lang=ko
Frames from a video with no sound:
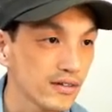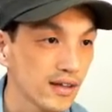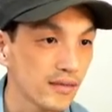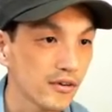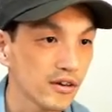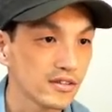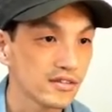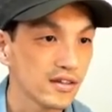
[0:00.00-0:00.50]
세
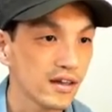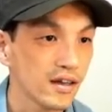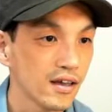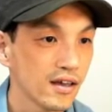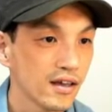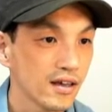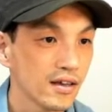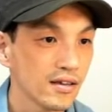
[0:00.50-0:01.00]
번째
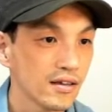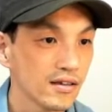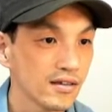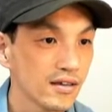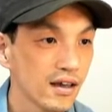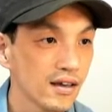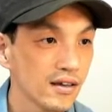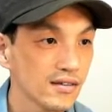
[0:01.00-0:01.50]

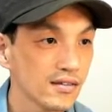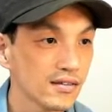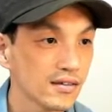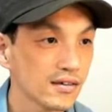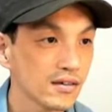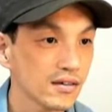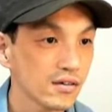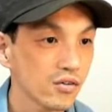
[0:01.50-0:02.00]
2의
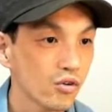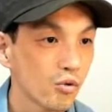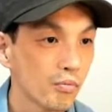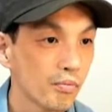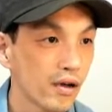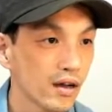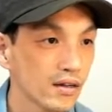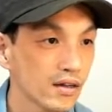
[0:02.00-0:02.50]
2승
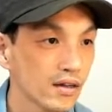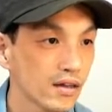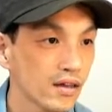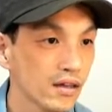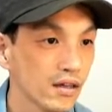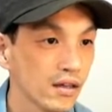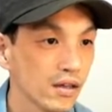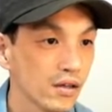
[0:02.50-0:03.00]

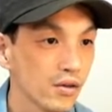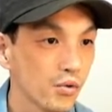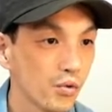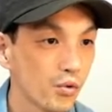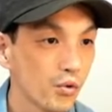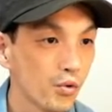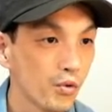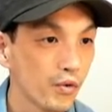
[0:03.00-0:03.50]
곱하기
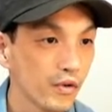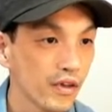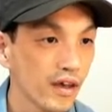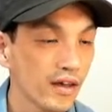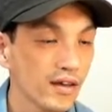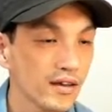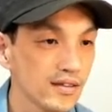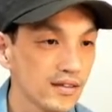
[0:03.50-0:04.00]

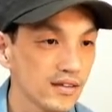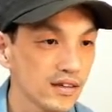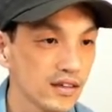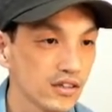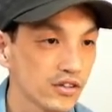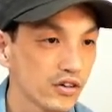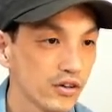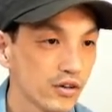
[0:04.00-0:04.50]
5의 2승
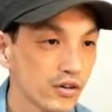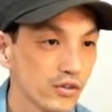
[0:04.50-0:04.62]
있죠.